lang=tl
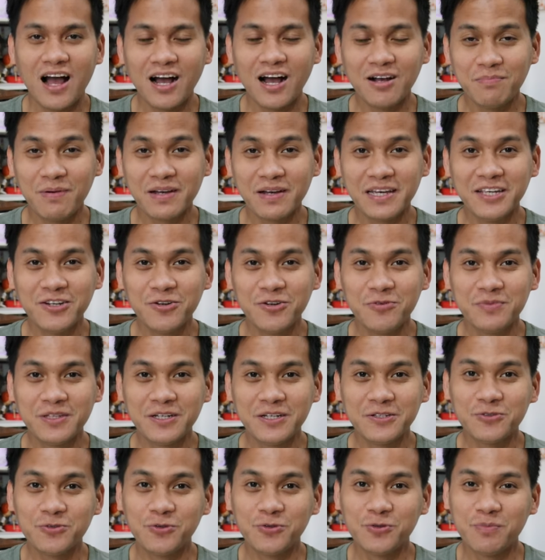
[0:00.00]
Ang pag-inom
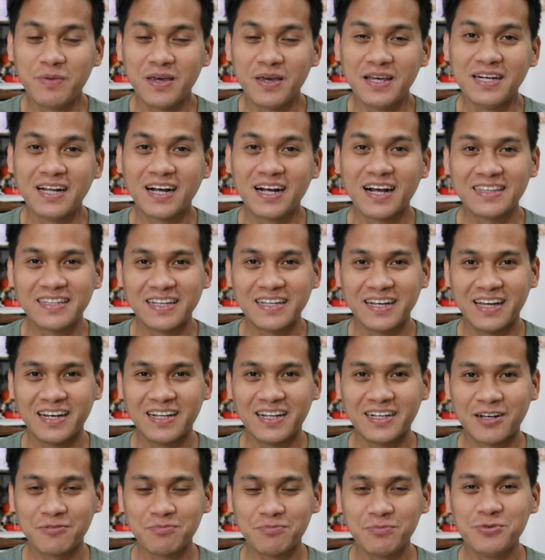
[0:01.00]
ng tubig ng ating
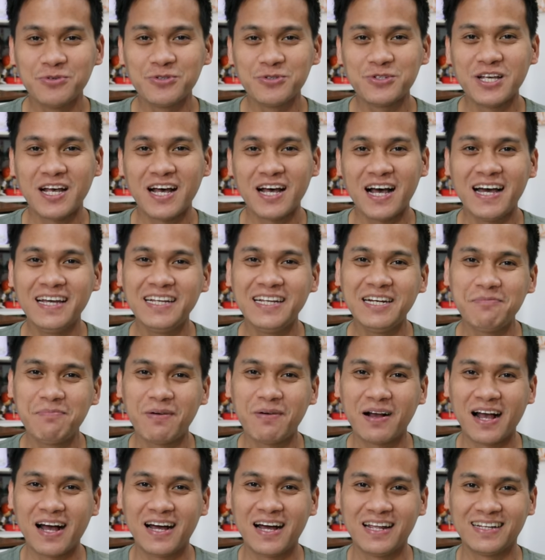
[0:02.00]
alagang pusa ay
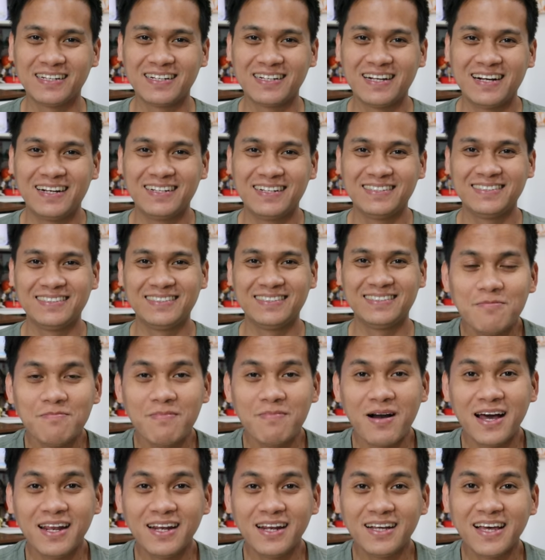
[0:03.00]
napakahalaga.
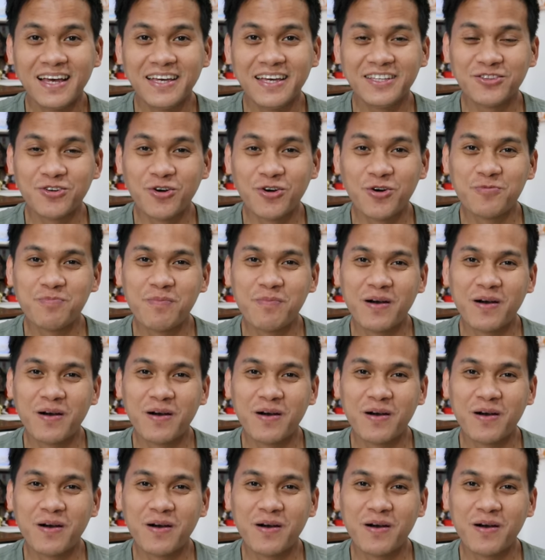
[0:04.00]
Mahalaga ito